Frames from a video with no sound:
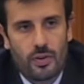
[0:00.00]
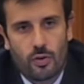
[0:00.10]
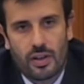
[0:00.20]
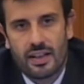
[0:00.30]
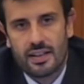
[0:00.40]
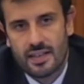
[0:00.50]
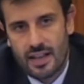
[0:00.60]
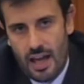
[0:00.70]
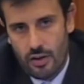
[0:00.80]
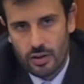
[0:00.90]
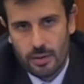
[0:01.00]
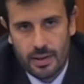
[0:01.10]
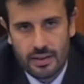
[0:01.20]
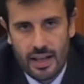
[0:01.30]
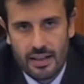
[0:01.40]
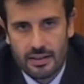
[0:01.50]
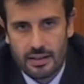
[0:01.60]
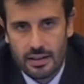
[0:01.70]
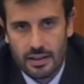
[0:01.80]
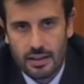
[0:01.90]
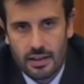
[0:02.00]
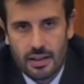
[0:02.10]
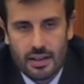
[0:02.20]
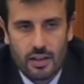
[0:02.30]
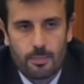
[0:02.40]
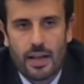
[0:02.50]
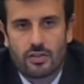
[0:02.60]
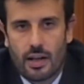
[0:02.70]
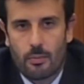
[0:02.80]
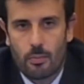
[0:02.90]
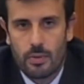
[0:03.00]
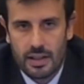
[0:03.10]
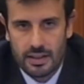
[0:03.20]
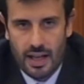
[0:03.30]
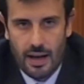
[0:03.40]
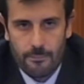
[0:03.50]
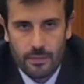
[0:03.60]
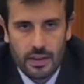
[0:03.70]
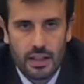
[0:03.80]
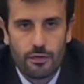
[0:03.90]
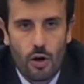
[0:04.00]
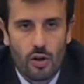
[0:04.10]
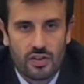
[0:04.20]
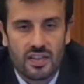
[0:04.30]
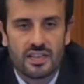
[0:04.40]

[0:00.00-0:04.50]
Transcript: si organizzeranno i dipendenti rispetto alla mobilità di Fox,